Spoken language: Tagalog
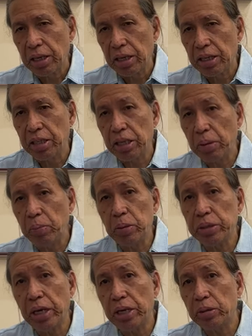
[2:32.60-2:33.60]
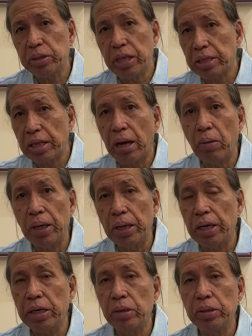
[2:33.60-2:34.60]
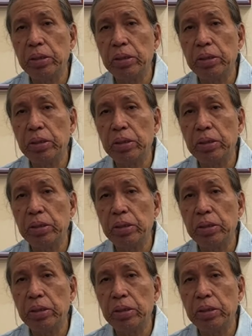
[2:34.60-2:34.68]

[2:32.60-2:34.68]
hindi po siya yung tatawag kayo.